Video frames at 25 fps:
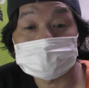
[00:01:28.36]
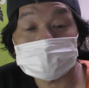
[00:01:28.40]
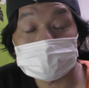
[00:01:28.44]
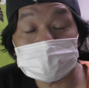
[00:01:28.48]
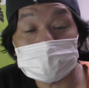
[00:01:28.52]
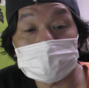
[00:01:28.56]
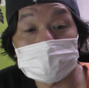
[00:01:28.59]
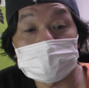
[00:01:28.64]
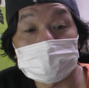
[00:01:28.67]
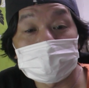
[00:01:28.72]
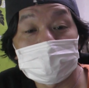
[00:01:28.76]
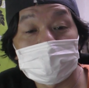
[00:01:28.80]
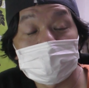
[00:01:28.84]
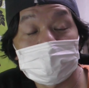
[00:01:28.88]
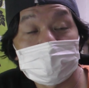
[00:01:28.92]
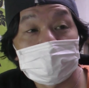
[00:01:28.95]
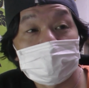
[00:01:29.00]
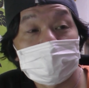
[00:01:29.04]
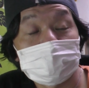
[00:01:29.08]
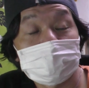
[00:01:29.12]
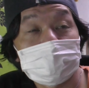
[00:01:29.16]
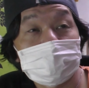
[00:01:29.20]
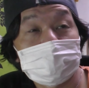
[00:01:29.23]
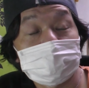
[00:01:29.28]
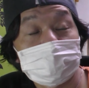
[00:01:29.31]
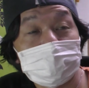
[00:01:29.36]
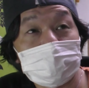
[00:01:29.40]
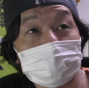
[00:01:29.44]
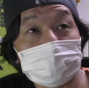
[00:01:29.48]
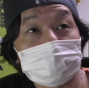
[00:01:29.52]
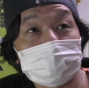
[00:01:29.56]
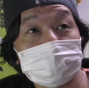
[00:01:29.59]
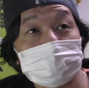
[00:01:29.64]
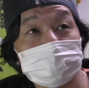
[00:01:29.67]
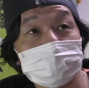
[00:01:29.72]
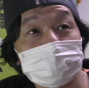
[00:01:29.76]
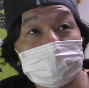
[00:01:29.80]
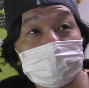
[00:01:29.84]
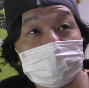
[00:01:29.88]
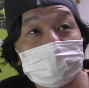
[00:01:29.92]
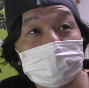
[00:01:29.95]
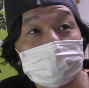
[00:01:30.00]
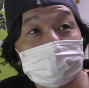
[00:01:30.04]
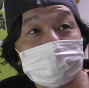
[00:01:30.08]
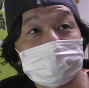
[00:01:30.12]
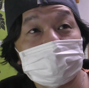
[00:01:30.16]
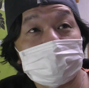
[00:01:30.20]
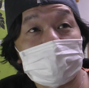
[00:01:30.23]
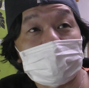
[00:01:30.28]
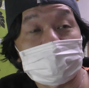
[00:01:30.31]
すし、まあ、
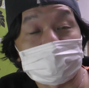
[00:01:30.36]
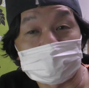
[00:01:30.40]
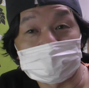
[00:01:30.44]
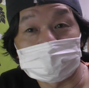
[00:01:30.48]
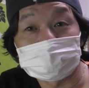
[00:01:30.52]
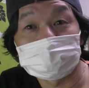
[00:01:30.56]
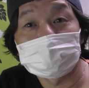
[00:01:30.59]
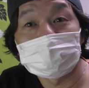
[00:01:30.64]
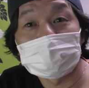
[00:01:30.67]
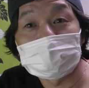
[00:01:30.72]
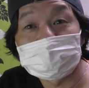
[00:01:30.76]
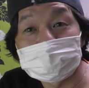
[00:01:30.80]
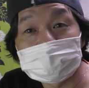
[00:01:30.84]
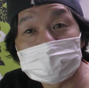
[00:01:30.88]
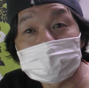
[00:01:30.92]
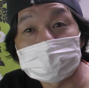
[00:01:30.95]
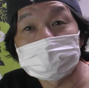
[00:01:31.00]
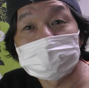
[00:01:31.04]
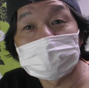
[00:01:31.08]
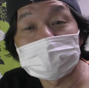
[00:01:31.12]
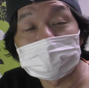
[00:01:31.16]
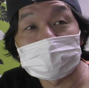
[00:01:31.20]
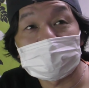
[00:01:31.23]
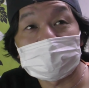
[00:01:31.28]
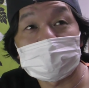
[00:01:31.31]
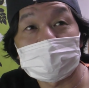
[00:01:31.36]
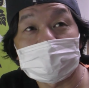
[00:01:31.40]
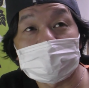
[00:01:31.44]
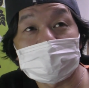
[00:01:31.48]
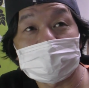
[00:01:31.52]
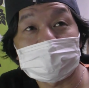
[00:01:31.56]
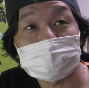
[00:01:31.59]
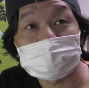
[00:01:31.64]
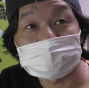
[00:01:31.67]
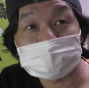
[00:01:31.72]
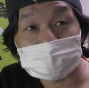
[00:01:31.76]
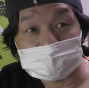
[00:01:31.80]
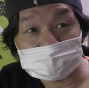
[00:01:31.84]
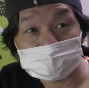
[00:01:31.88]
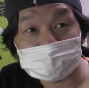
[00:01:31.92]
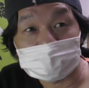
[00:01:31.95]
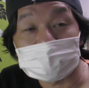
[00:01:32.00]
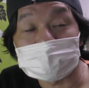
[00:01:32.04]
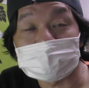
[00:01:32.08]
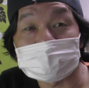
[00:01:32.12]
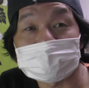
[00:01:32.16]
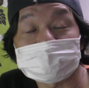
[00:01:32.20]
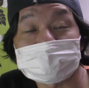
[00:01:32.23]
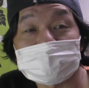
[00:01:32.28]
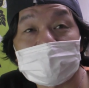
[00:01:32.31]
過去の動画見てくれた方と
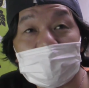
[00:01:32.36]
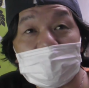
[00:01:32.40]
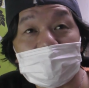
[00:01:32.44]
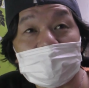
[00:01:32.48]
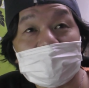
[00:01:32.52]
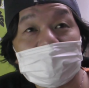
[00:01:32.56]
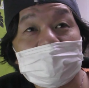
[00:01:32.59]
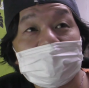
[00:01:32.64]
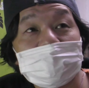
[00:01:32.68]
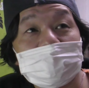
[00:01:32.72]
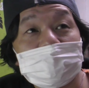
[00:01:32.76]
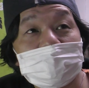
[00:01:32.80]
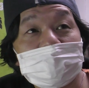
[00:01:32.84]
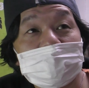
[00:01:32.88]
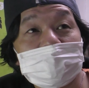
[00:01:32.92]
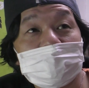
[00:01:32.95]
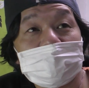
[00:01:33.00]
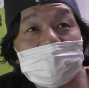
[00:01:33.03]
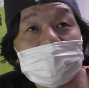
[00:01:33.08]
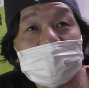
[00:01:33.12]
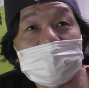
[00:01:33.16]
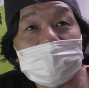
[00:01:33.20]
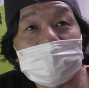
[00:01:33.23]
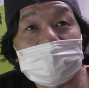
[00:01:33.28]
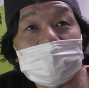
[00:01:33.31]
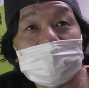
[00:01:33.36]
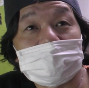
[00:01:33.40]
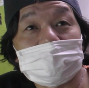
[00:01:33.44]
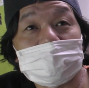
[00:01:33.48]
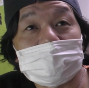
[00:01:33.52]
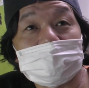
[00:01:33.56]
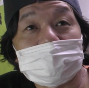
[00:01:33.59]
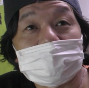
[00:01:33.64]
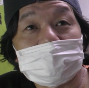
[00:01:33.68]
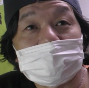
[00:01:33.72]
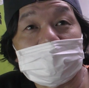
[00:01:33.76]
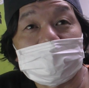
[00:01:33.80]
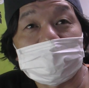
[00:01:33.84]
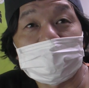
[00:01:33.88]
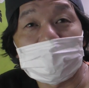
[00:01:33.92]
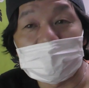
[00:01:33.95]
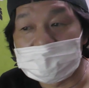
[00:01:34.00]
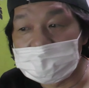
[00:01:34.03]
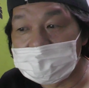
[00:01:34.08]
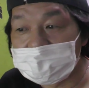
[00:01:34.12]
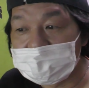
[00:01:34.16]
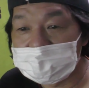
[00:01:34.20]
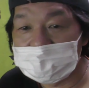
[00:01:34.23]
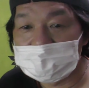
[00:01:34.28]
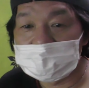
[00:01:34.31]
かですね、えー、ま
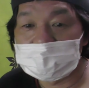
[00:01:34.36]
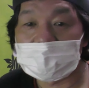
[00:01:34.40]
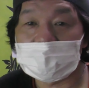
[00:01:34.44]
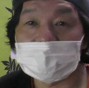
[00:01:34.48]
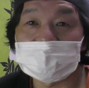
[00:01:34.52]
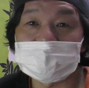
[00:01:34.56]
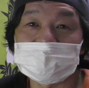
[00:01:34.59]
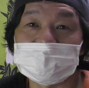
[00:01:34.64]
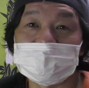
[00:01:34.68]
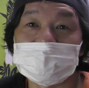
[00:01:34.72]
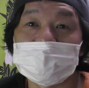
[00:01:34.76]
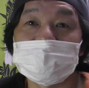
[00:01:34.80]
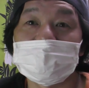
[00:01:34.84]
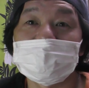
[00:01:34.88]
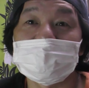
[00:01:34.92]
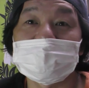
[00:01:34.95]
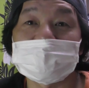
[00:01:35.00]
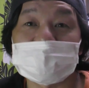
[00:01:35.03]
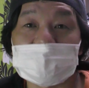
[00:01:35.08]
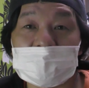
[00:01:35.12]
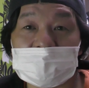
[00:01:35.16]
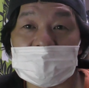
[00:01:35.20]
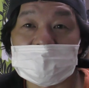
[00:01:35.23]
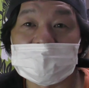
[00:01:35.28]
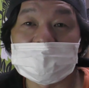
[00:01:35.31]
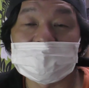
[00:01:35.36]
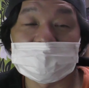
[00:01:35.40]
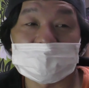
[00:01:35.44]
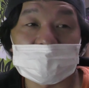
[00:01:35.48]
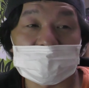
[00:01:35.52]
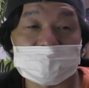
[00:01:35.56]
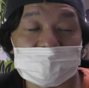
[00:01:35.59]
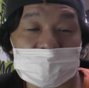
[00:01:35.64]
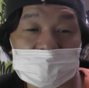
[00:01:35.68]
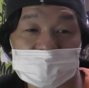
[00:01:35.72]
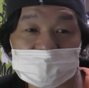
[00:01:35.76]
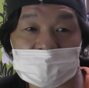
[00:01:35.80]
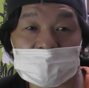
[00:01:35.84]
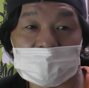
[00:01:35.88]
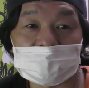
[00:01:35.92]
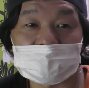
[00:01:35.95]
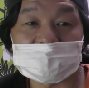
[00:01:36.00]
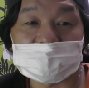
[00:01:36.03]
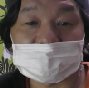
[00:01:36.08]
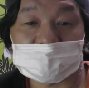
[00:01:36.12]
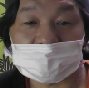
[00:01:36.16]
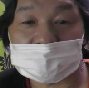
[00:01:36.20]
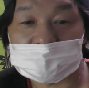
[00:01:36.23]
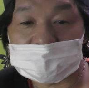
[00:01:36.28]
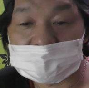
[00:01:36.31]
あ、いろいろで発信してますから、インスタグラムか
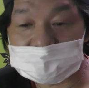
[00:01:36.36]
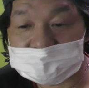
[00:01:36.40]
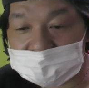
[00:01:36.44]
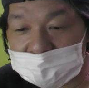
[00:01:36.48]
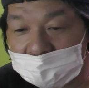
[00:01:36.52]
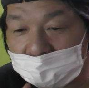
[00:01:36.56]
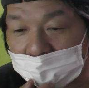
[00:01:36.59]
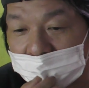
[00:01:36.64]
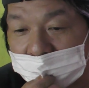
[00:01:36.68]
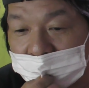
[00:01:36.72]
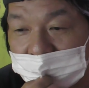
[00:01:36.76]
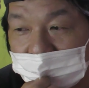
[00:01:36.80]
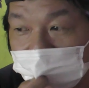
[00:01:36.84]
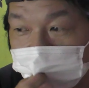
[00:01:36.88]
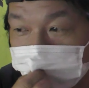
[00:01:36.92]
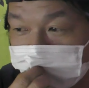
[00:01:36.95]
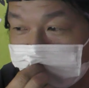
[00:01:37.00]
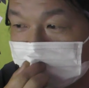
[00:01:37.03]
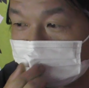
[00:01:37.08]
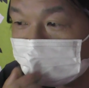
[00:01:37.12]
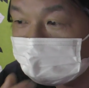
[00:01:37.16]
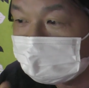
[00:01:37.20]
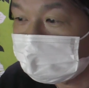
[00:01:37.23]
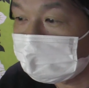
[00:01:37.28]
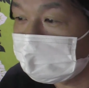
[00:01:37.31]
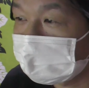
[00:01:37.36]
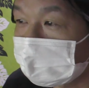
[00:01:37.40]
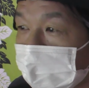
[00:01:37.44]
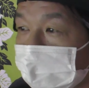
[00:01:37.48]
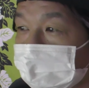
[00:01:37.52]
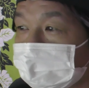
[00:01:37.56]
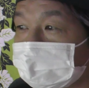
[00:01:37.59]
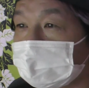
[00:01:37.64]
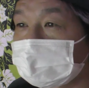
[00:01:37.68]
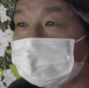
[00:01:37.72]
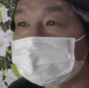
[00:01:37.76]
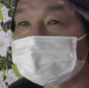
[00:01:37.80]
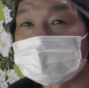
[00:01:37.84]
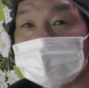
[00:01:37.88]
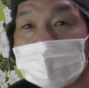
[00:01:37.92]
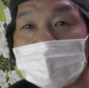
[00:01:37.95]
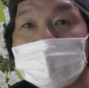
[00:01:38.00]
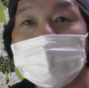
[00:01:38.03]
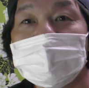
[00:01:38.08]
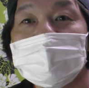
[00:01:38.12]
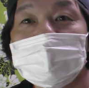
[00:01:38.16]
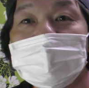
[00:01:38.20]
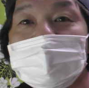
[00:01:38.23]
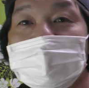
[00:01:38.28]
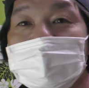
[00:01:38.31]
らとかですね、まあ、本当にたくさんの
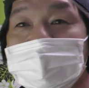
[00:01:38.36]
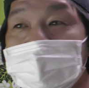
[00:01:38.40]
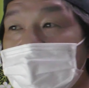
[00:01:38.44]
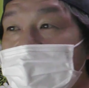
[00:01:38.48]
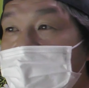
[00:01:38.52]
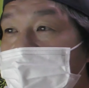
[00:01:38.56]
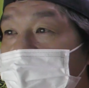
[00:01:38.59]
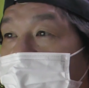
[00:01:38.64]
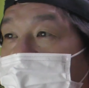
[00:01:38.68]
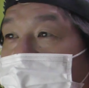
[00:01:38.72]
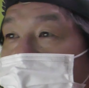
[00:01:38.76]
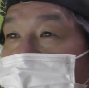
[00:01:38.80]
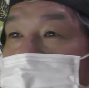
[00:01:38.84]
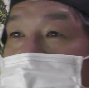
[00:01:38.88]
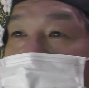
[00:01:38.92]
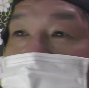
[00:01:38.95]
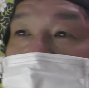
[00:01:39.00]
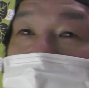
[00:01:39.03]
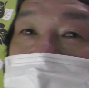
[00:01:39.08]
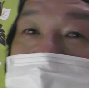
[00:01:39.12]
ね、えー、方か